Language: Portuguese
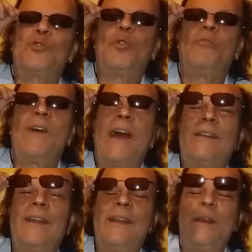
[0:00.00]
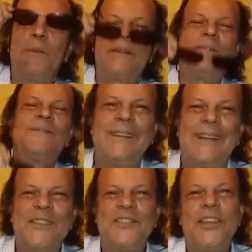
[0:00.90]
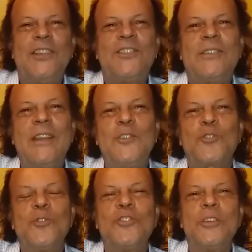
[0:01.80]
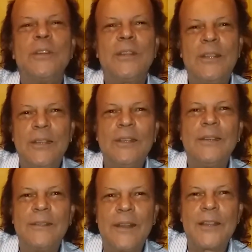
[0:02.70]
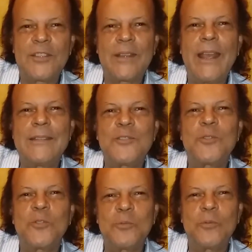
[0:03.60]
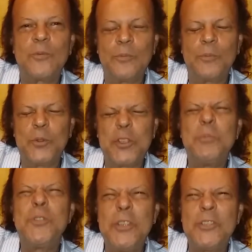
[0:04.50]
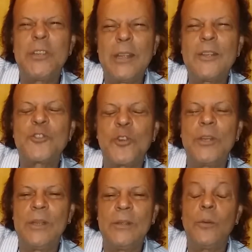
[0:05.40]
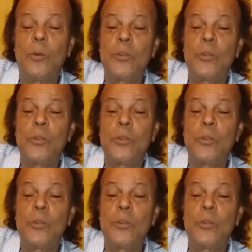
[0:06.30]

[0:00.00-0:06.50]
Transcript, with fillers: eu sou o Wagner, lembra? A gente tem discutido aqui as teses do budismo de Nichiren Daishonin.